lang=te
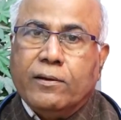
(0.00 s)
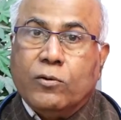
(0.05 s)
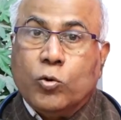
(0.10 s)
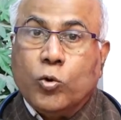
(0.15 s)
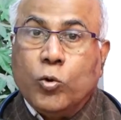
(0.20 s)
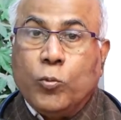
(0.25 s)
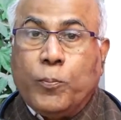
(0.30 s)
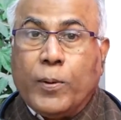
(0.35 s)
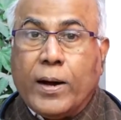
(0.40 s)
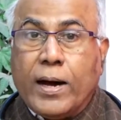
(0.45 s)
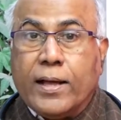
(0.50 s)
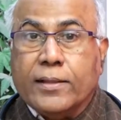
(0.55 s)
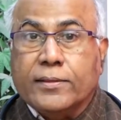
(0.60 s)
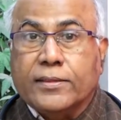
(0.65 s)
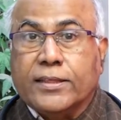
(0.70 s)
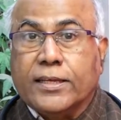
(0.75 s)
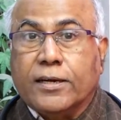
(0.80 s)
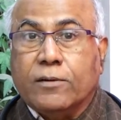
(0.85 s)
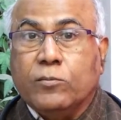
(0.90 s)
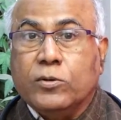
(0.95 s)

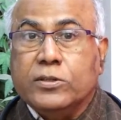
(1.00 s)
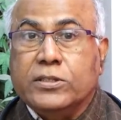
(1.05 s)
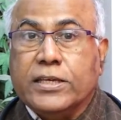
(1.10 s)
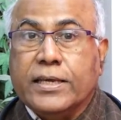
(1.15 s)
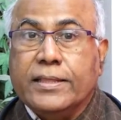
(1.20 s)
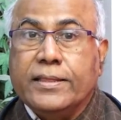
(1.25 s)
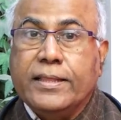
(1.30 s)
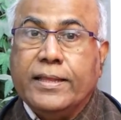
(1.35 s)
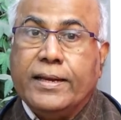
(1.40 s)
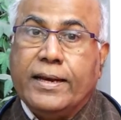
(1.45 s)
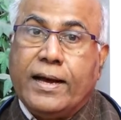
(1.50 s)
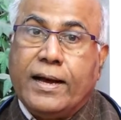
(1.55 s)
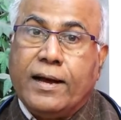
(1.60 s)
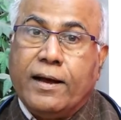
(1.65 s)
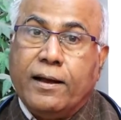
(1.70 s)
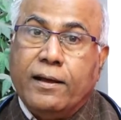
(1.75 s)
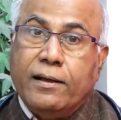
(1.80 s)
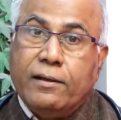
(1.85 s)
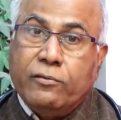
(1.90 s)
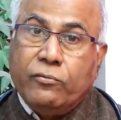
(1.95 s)
రూపాంతరము చెందిన
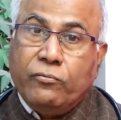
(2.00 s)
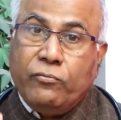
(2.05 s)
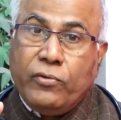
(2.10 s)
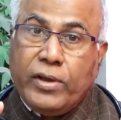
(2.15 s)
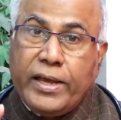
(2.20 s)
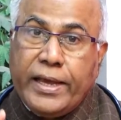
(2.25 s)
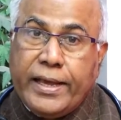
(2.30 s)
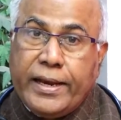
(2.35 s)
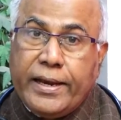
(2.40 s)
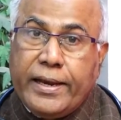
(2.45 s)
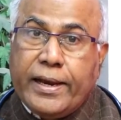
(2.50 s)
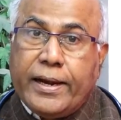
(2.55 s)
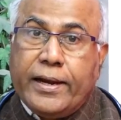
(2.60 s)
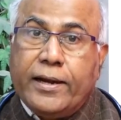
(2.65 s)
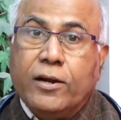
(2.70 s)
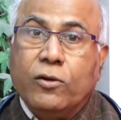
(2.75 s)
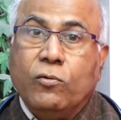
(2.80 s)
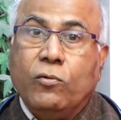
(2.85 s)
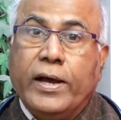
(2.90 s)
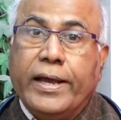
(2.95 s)

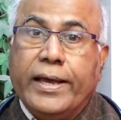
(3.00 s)
వేరియంట్